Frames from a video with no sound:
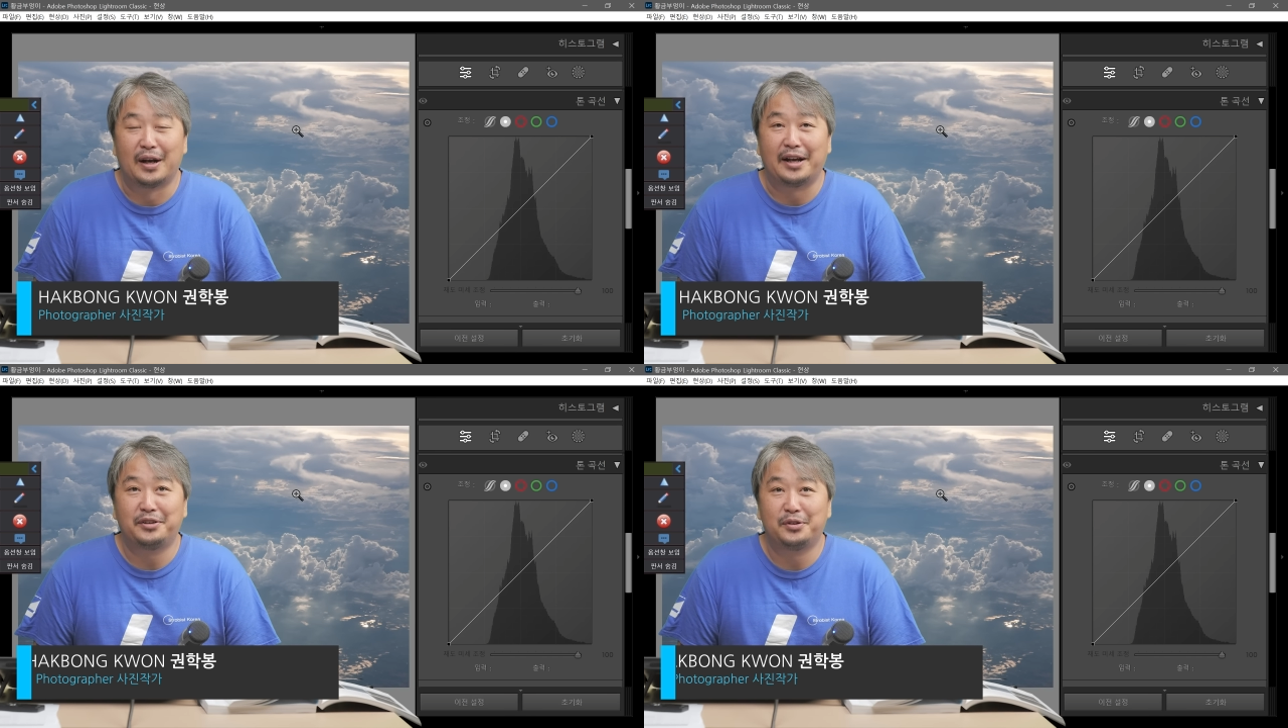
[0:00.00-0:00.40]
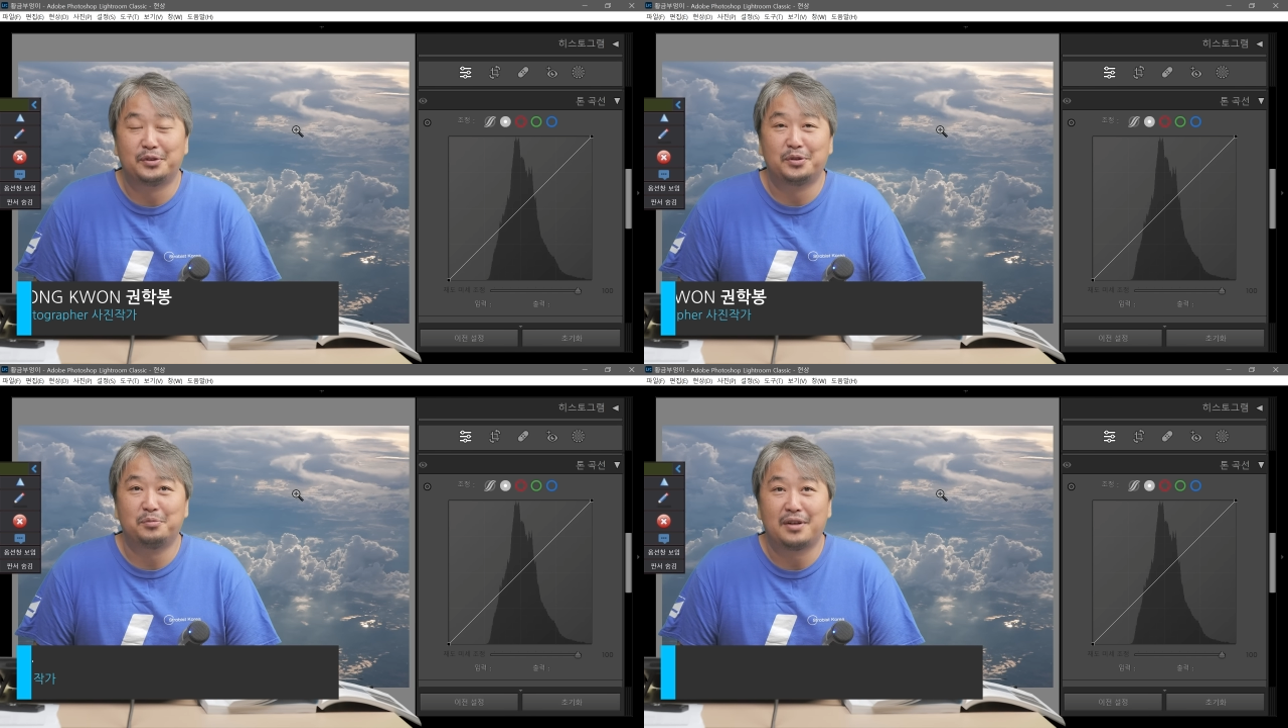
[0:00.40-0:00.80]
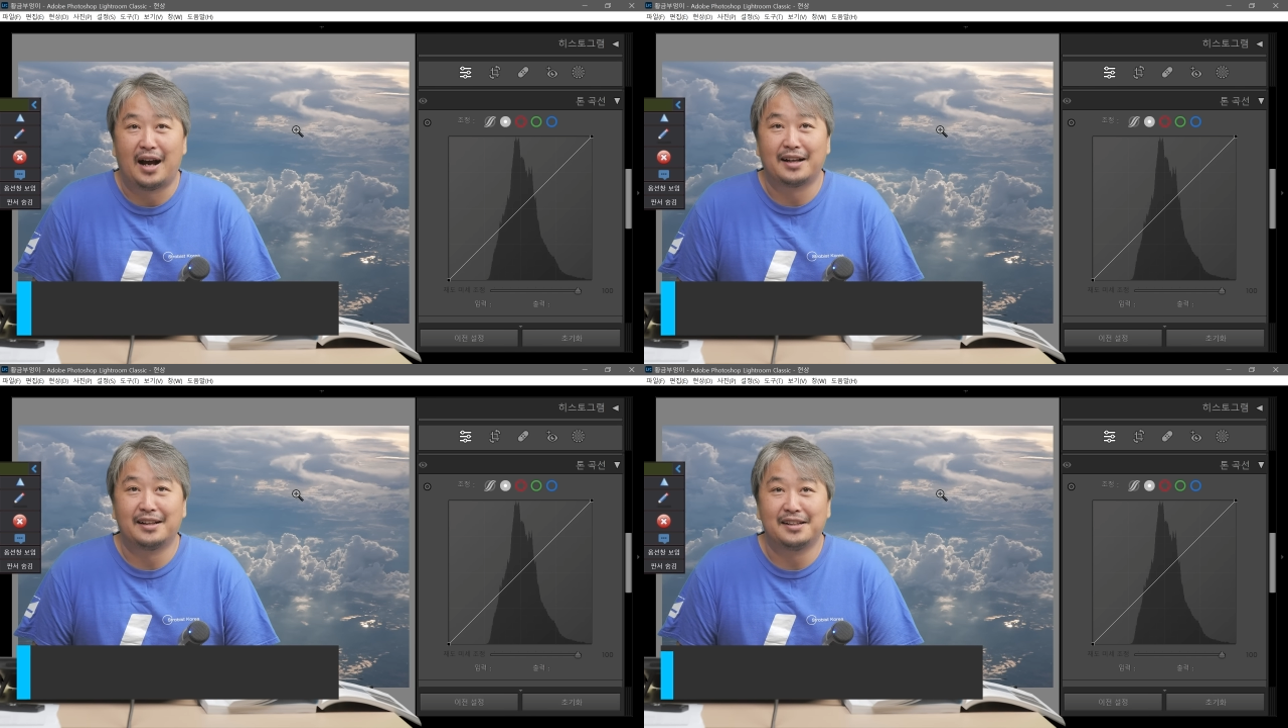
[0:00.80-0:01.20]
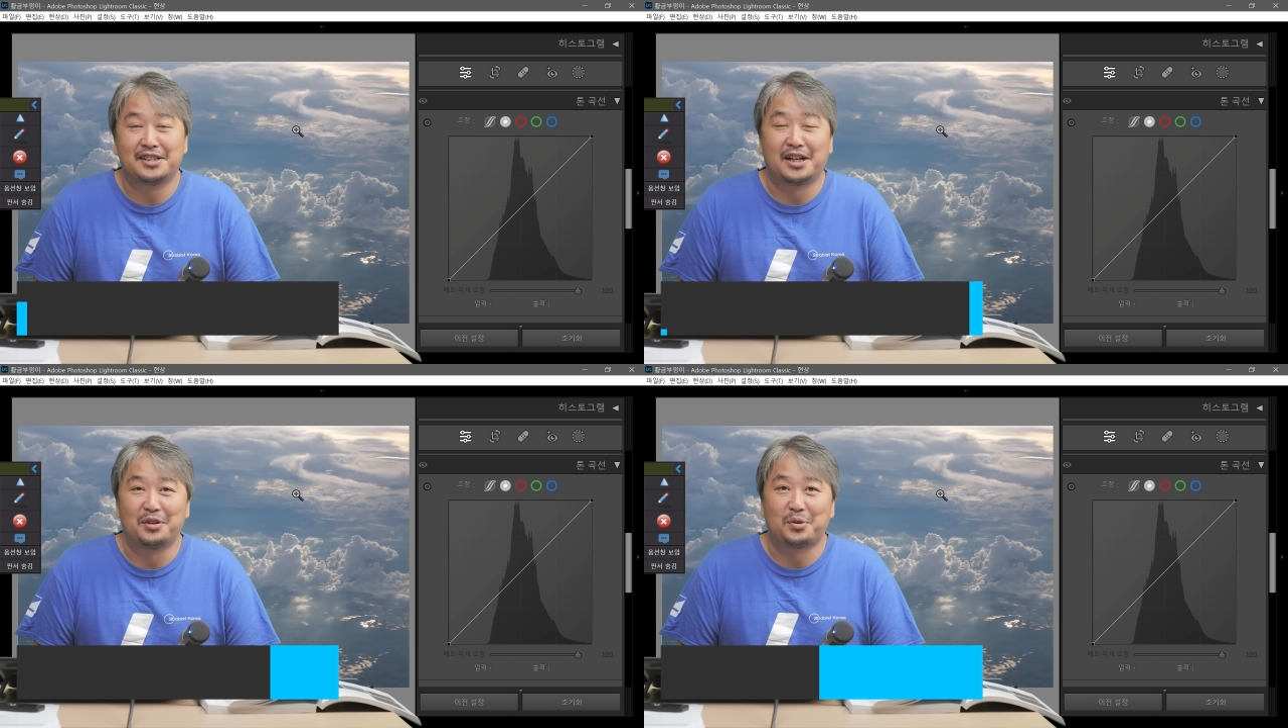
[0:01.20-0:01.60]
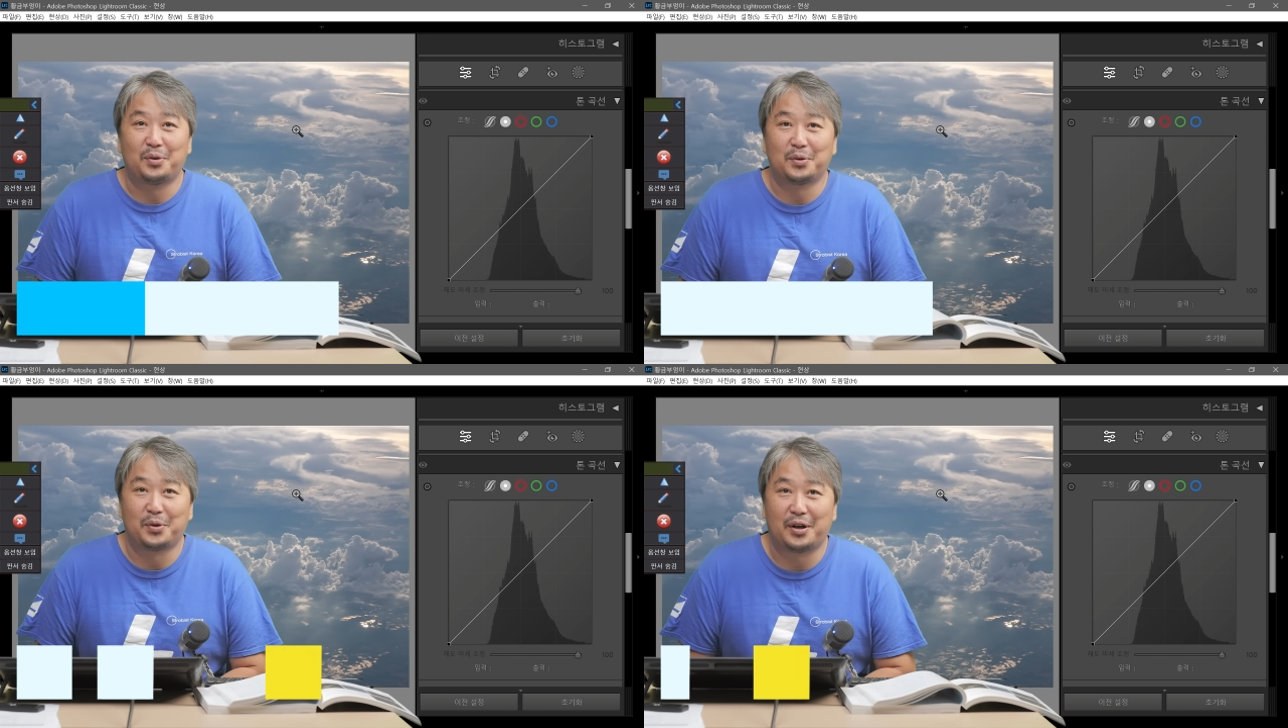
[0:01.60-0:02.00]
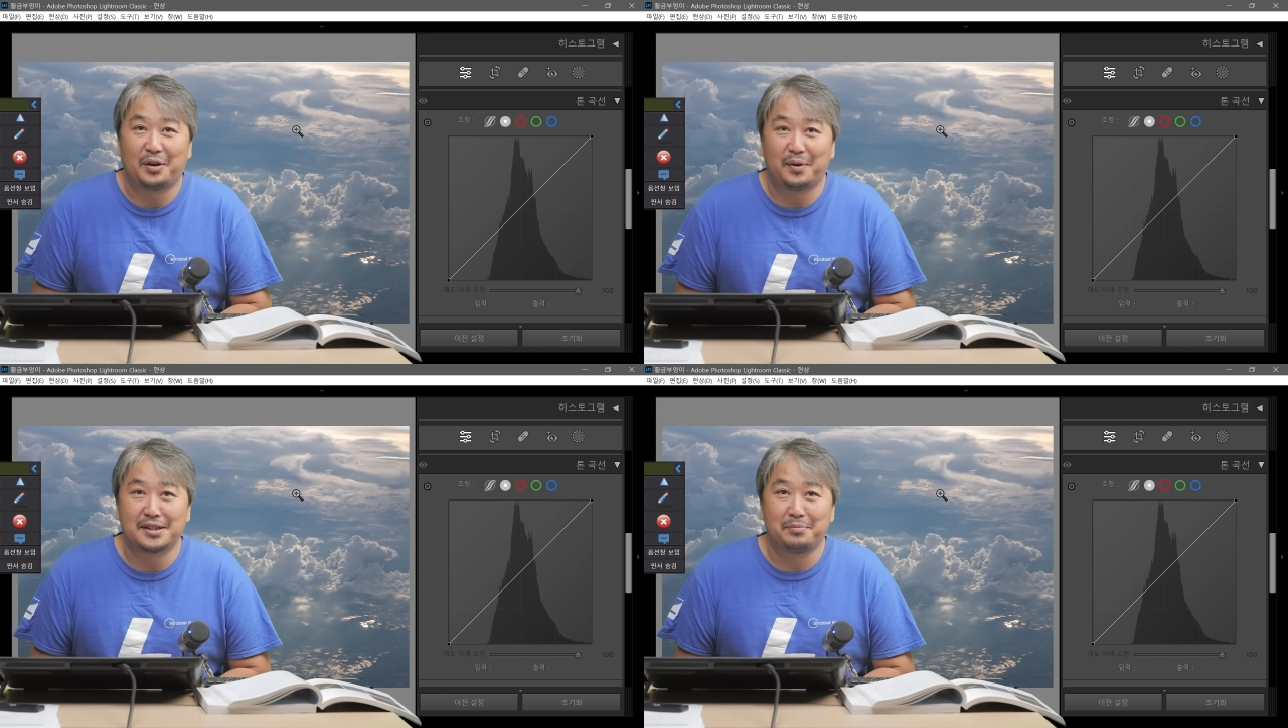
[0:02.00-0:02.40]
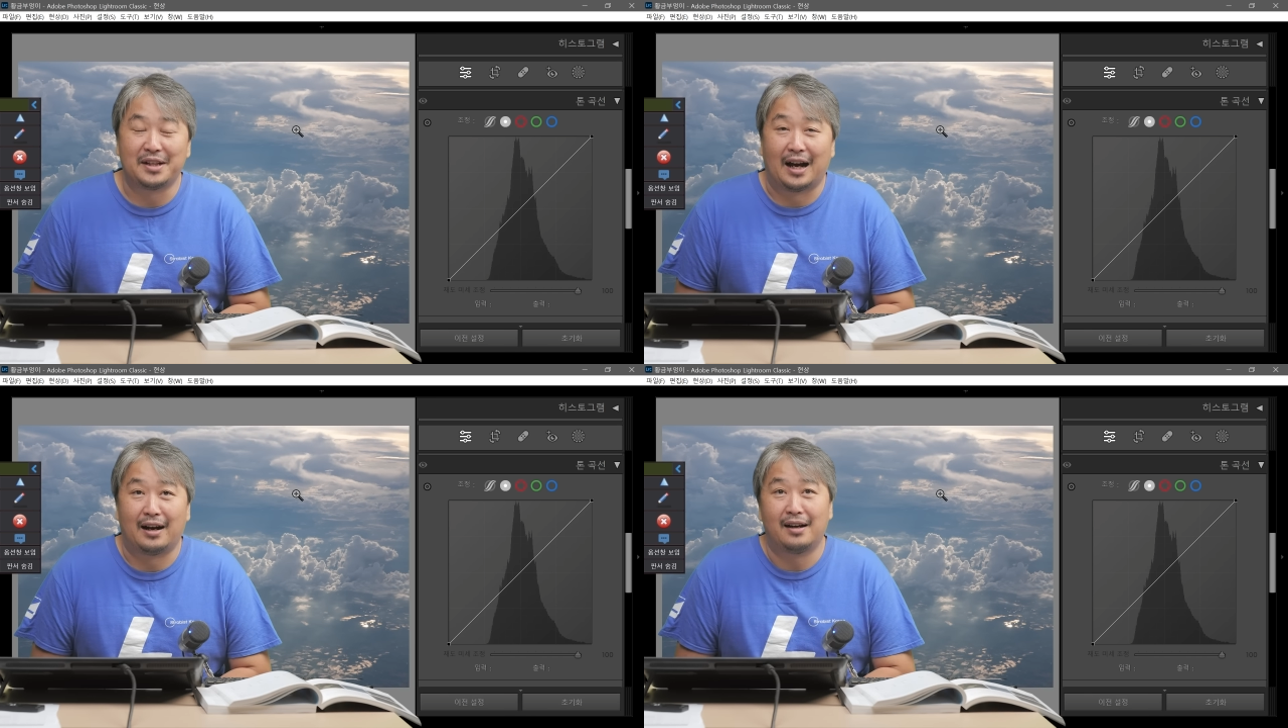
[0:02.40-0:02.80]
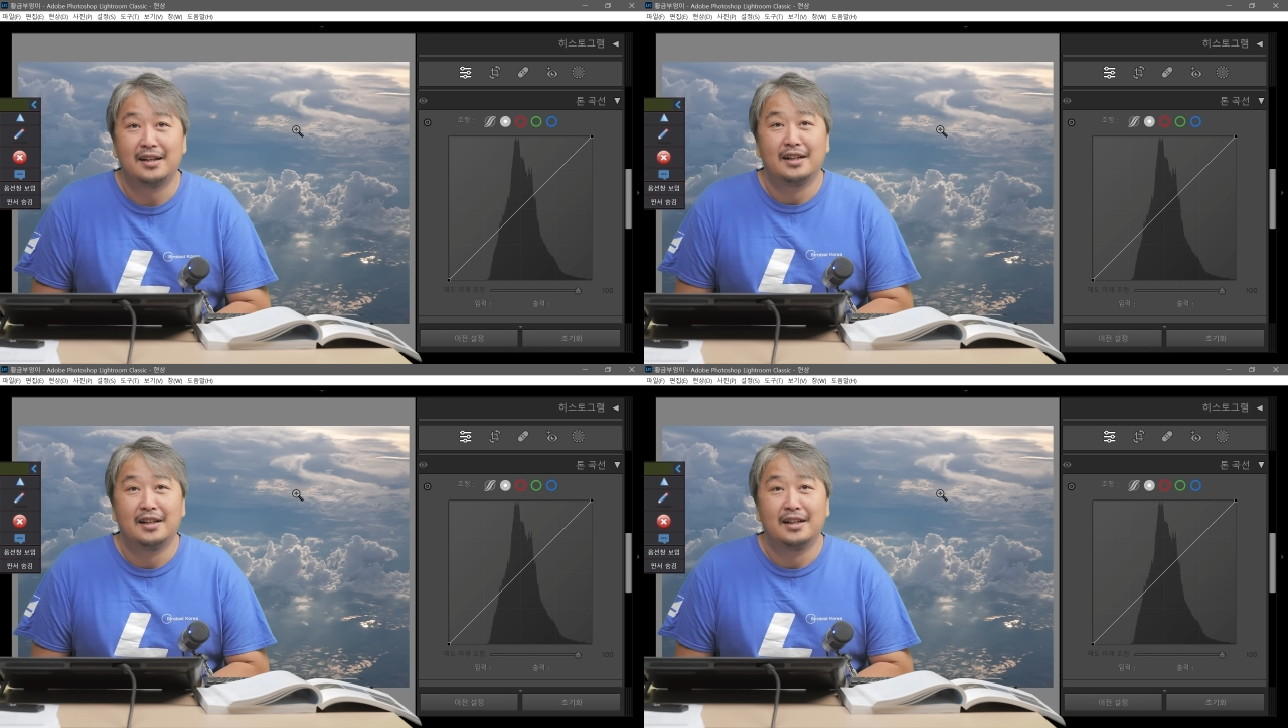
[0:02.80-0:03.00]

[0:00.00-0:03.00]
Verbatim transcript: 라이트룸 강의 시간으로 돌아왔습니다.